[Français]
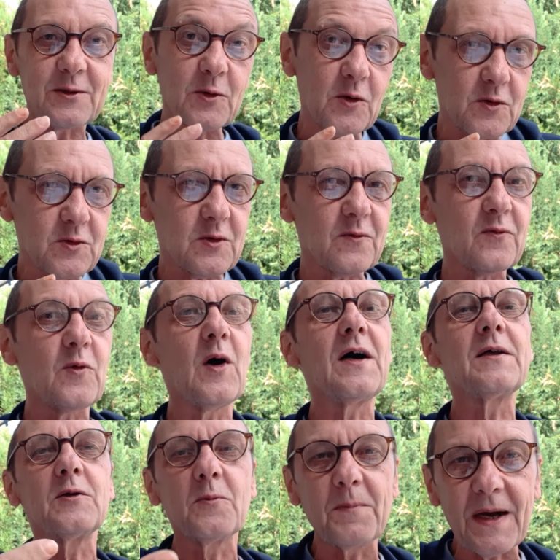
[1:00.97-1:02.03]
de
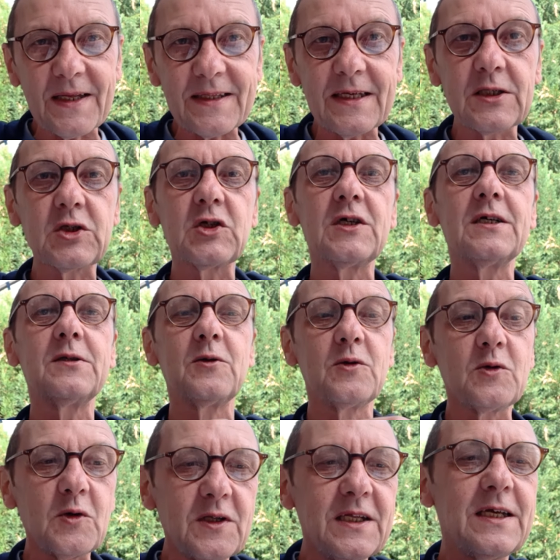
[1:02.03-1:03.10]
recevoir, de partager, de
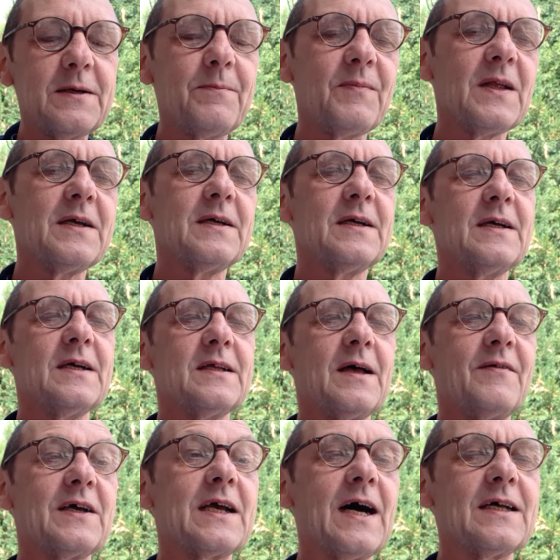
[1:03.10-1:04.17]
donner,
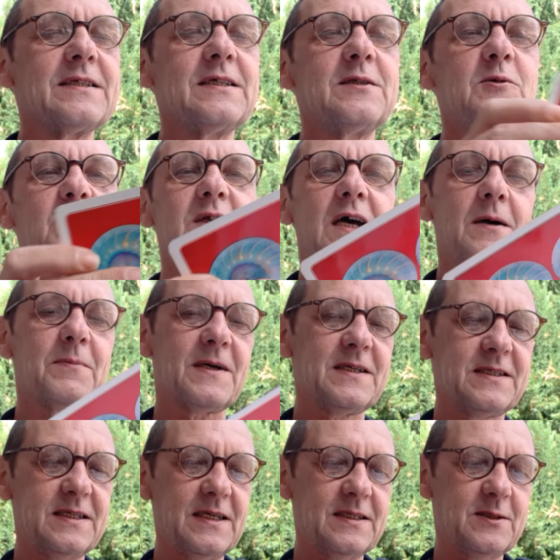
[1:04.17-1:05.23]
avec gratitude et
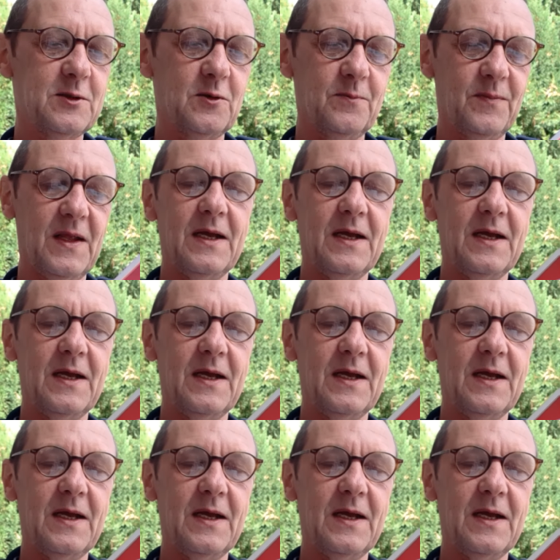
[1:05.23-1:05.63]
appréciation.